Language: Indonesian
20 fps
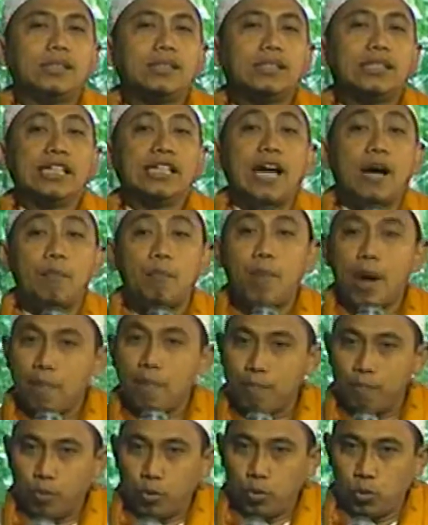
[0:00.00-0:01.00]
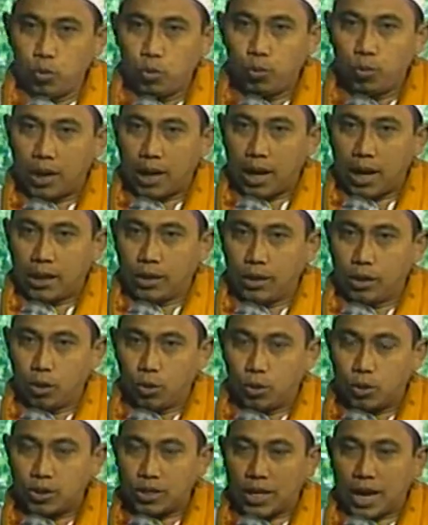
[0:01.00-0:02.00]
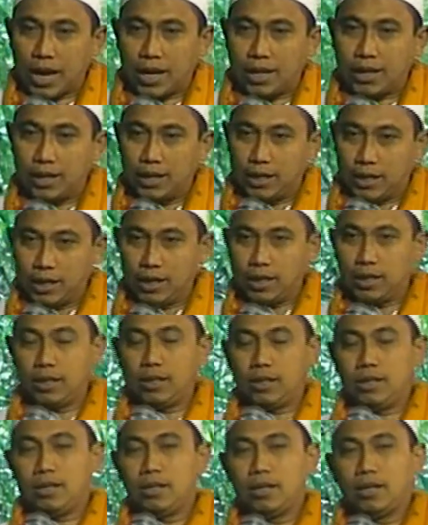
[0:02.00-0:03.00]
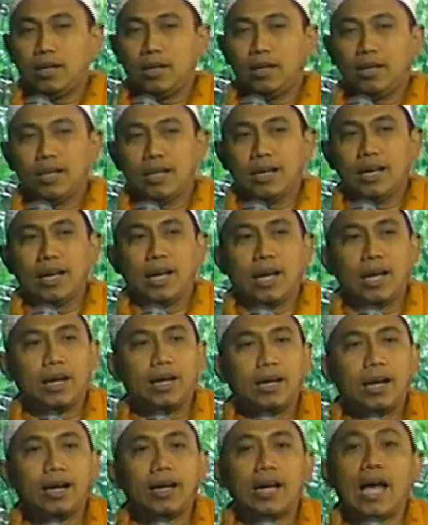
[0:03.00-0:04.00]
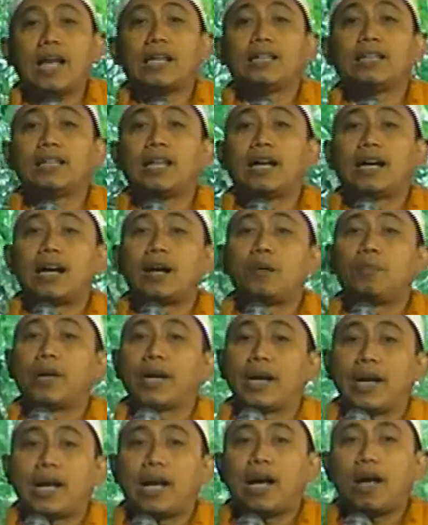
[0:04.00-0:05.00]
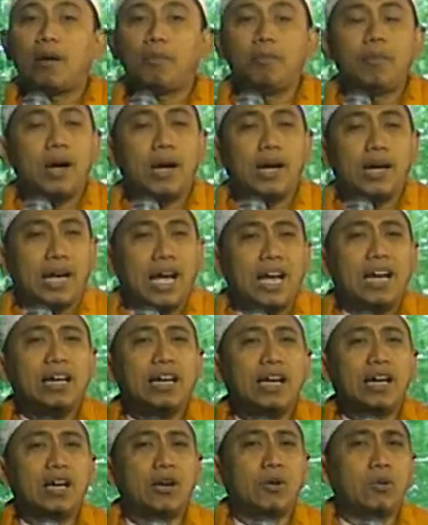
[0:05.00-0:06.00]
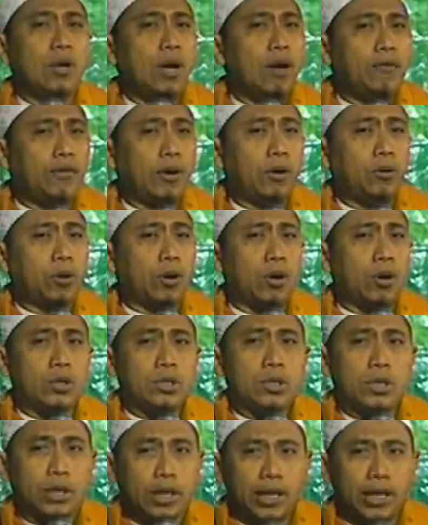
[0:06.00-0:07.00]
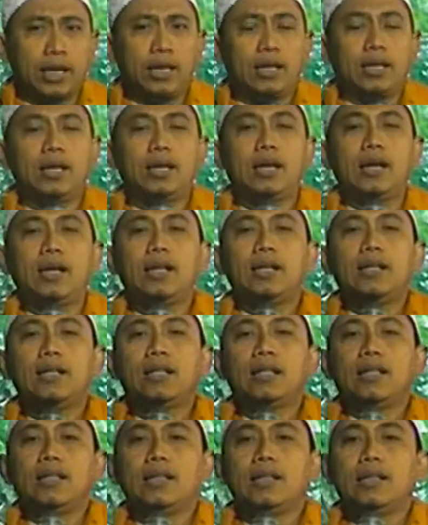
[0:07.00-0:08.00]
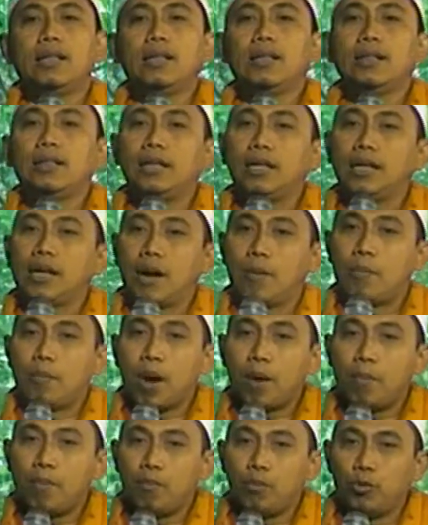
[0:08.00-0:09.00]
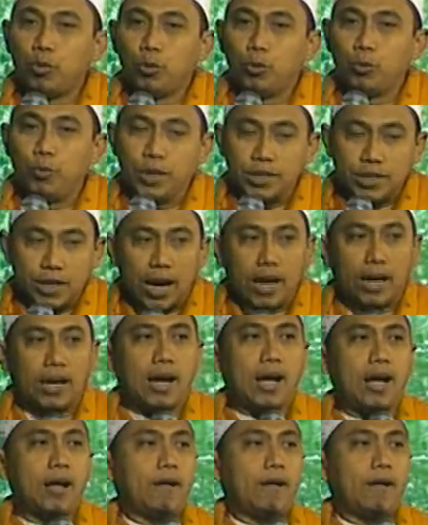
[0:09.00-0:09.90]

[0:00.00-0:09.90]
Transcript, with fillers: tidak mampu menahan goncangan ini. Ada di antara mereka bahkan dari khulafaur Rasidin tidak mampu bicara.